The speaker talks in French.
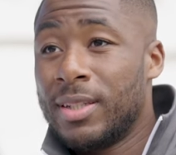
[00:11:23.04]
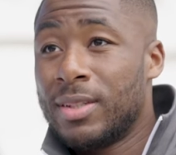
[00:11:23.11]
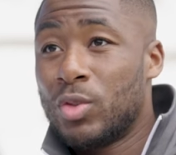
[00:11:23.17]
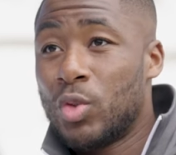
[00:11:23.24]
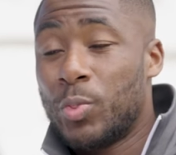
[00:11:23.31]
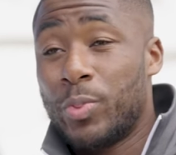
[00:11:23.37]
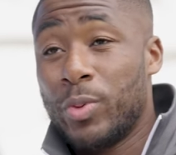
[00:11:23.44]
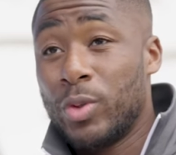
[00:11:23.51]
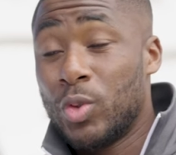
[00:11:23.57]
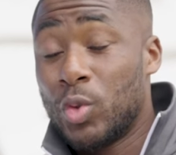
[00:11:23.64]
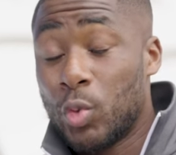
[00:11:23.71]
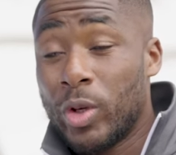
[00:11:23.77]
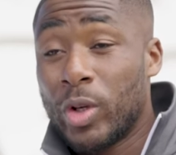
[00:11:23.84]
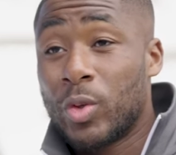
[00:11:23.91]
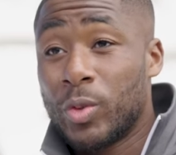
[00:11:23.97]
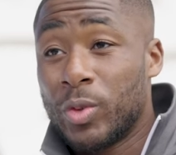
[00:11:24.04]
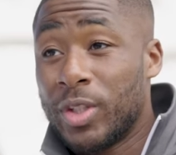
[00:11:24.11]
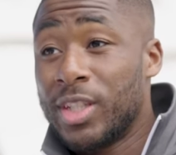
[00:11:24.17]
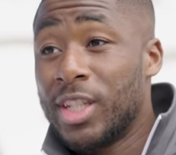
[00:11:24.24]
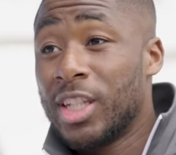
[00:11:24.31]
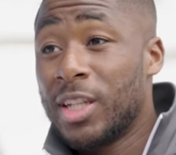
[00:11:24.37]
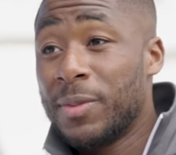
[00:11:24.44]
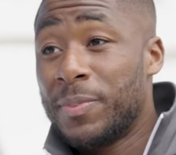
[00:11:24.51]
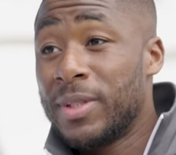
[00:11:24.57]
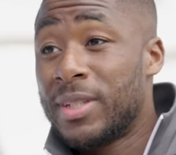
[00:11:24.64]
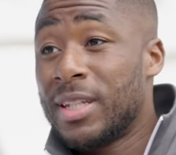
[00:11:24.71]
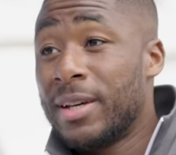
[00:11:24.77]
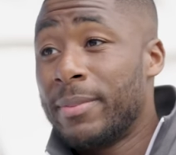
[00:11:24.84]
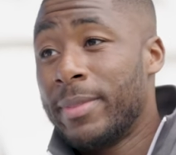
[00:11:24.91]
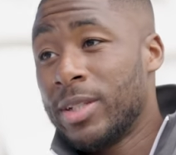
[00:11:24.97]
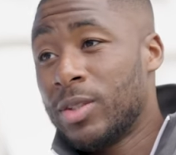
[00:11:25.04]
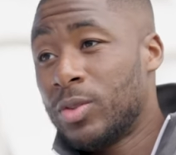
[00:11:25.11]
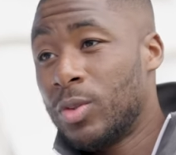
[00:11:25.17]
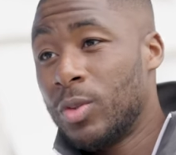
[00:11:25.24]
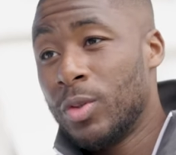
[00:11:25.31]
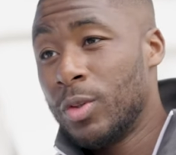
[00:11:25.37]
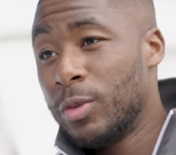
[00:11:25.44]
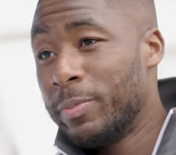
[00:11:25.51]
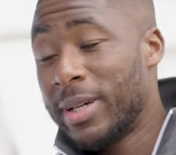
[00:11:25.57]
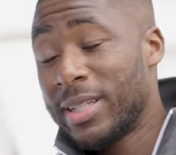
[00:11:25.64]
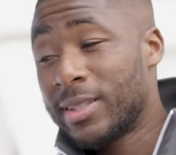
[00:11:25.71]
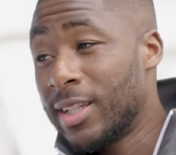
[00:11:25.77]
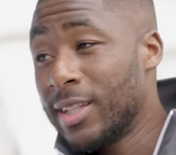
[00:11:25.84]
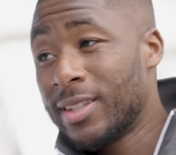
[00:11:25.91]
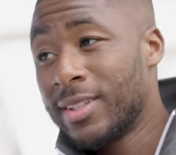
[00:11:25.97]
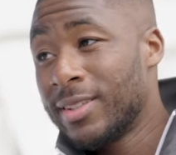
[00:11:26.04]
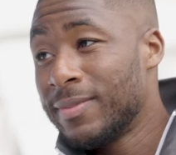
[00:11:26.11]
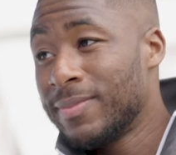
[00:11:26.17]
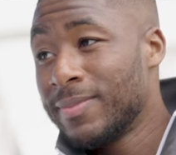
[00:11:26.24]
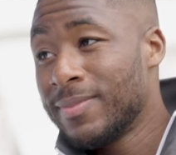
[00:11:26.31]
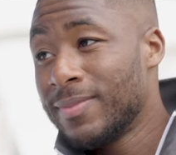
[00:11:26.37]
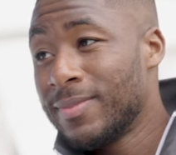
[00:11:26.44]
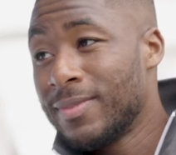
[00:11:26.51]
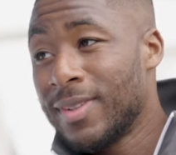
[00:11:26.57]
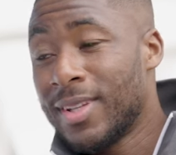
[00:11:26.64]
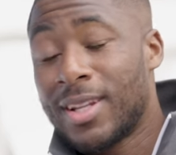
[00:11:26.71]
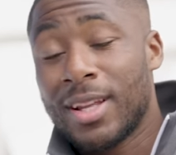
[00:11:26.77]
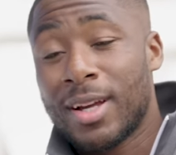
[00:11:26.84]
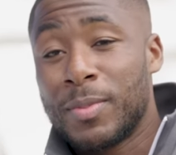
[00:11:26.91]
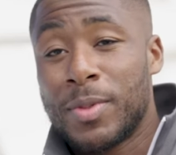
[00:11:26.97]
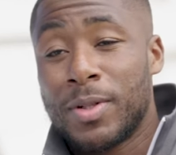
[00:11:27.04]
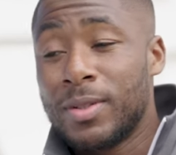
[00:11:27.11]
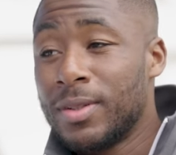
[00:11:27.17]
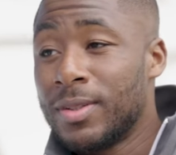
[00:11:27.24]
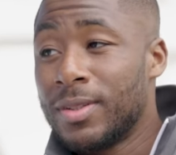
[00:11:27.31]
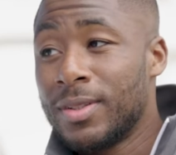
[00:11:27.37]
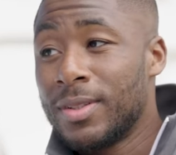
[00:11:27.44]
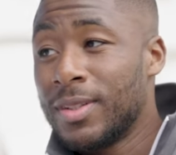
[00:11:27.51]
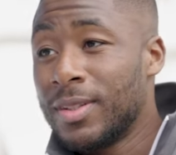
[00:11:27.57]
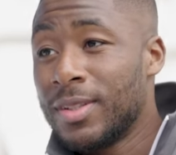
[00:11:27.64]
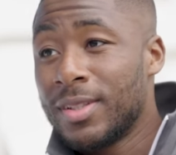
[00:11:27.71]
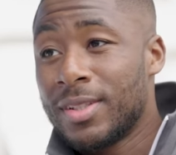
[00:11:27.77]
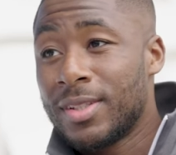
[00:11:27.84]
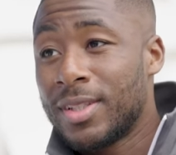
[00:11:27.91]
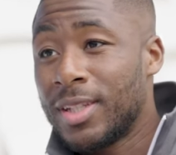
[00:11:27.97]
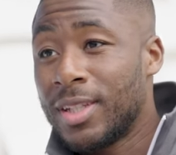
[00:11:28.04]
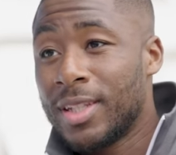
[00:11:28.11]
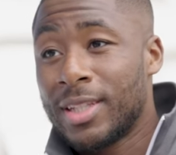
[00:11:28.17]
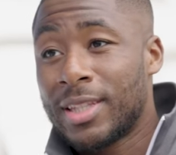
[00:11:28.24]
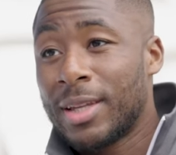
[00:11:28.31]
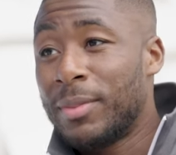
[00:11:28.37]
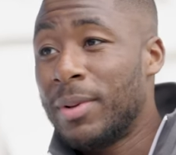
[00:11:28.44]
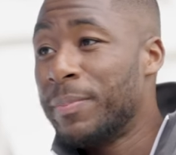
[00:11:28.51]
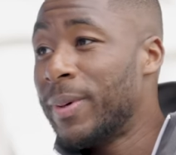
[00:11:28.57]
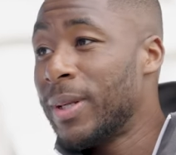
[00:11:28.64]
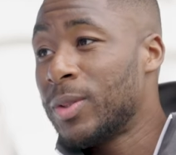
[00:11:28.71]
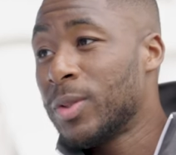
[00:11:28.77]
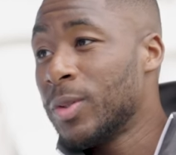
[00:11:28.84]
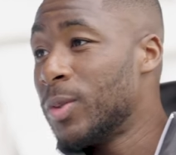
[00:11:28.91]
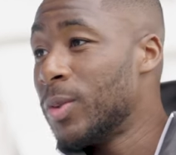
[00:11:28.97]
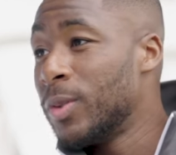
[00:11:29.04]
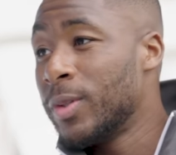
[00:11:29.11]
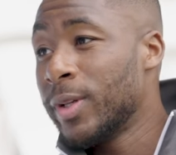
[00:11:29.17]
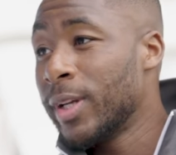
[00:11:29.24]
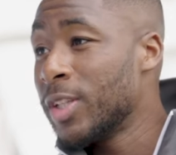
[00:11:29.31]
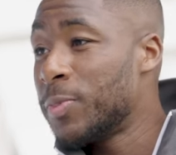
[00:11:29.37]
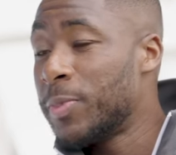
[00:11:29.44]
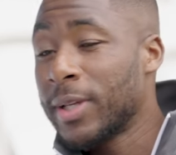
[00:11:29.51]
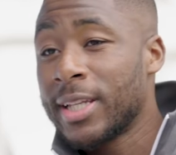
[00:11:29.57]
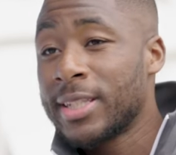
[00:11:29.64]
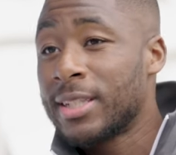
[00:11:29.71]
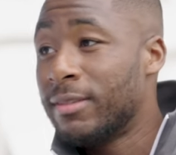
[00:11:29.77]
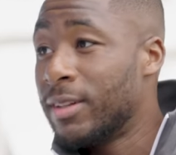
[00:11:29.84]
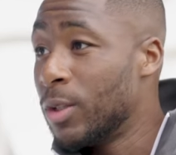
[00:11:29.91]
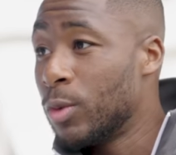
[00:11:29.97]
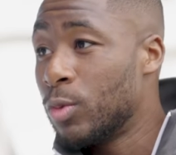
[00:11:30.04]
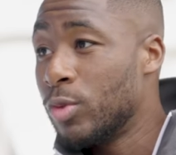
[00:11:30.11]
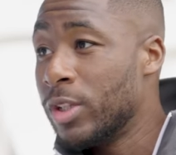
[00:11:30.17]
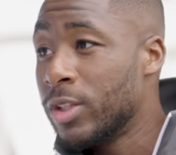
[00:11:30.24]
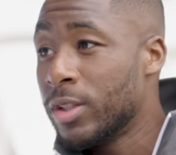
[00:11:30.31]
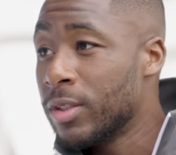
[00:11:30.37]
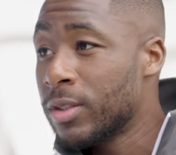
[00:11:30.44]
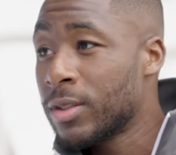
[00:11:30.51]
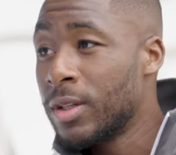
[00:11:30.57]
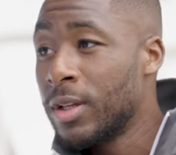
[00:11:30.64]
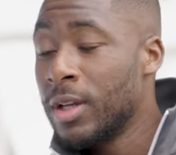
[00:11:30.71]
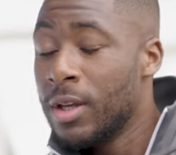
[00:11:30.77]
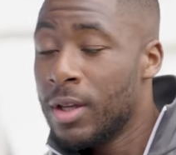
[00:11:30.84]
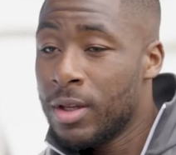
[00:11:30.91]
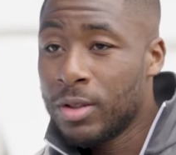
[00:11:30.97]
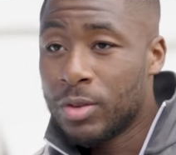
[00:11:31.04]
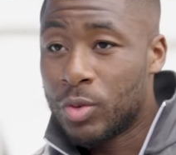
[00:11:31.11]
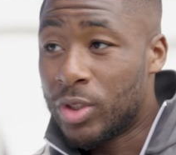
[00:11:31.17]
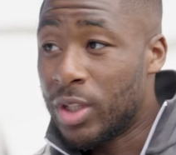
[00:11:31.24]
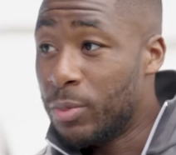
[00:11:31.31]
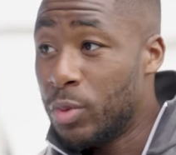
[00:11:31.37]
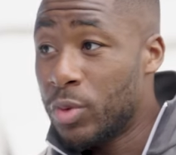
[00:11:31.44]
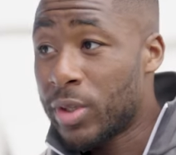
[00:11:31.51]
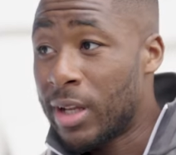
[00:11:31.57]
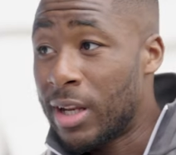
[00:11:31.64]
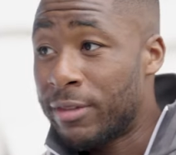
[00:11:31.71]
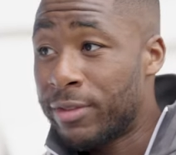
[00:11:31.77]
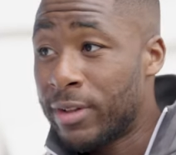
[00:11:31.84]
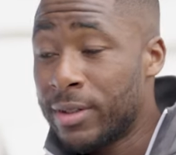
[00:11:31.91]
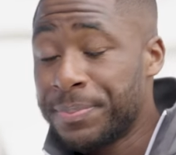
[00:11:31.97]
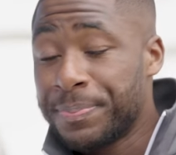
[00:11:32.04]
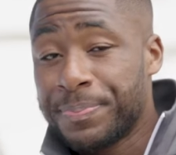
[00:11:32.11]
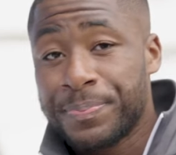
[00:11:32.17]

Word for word: Tu peux jouer contre des équipes et c'est un match de basket, clairement. Tu t'as même pas le temps de respirer, ça va dans tous les sens, du début jusqu'à la fin.